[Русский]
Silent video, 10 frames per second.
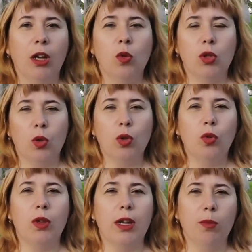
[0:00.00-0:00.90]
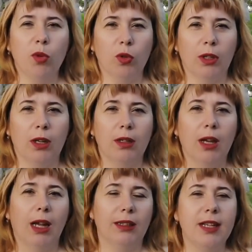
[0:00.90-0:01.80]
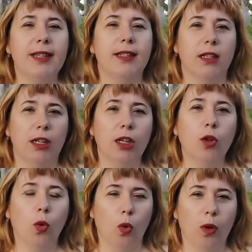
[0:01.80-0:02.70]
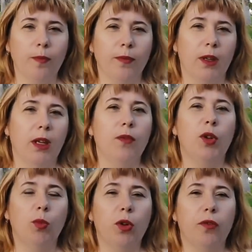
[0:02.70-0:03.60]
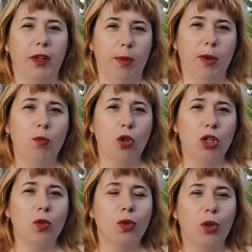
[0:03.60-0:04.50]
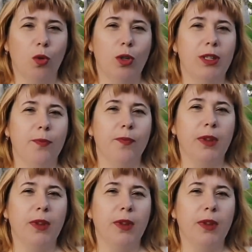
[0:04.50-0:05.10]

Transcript: Устроить туда ребенка относительно легко и в любое время можно устроить,